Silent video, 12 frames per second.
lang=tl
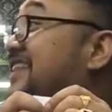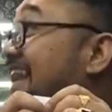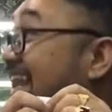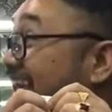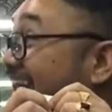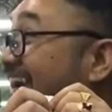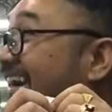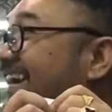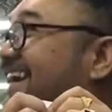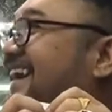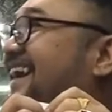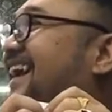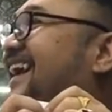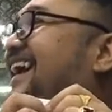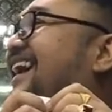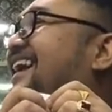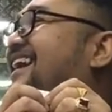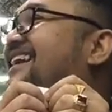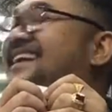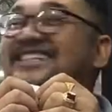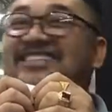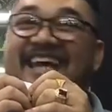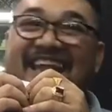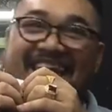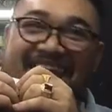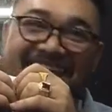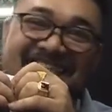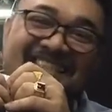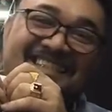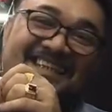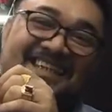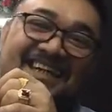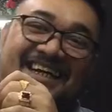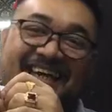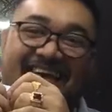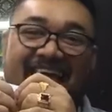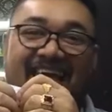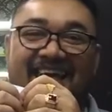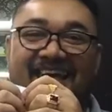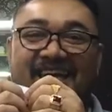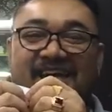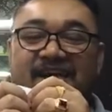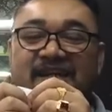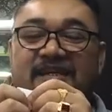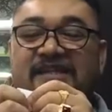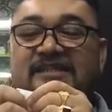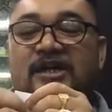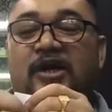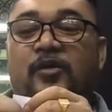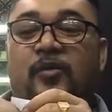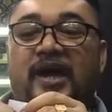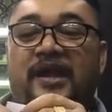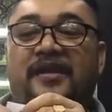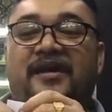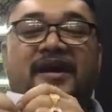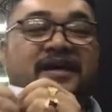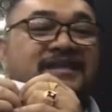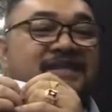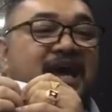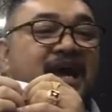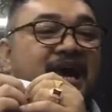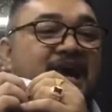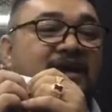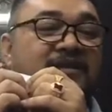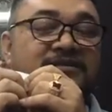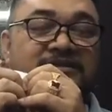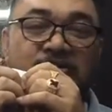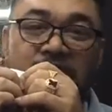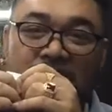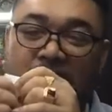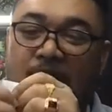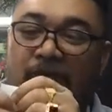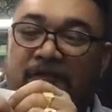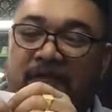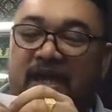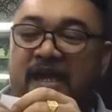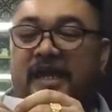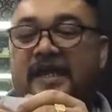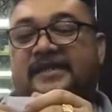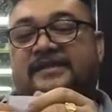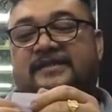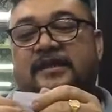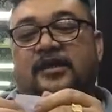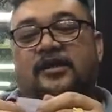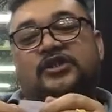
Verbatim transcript: Chandelier? Charis. Charis? Charis okay. So, winner sang two coffee is